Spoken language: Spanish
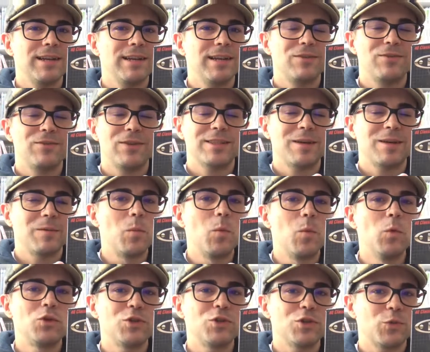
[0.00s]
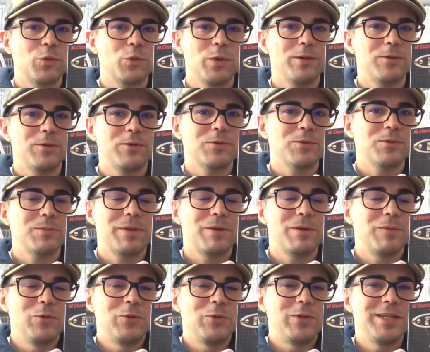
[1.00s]
les faltan muchos juegos,
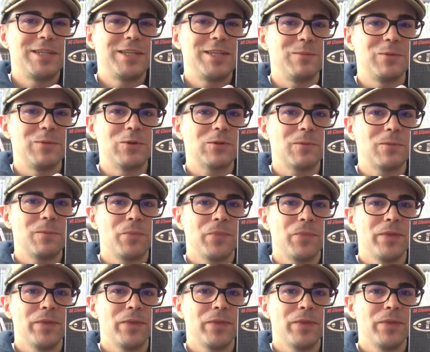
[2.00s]
pero muchísimos.